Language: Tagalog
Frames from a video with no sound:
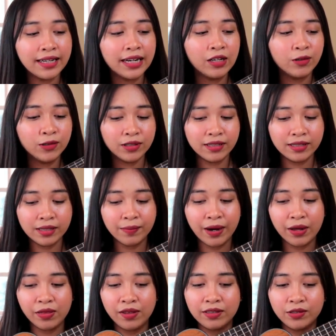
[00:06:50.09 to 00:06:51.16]
I noticed
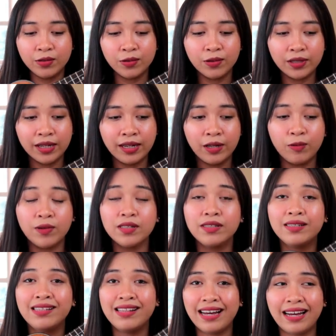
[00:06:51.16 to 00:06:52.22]
about this ukulele was
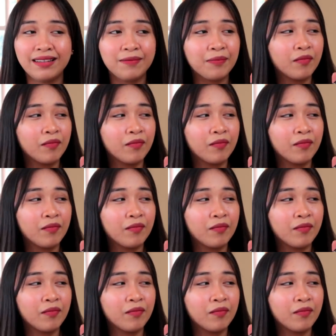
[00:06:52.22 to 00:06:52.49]
that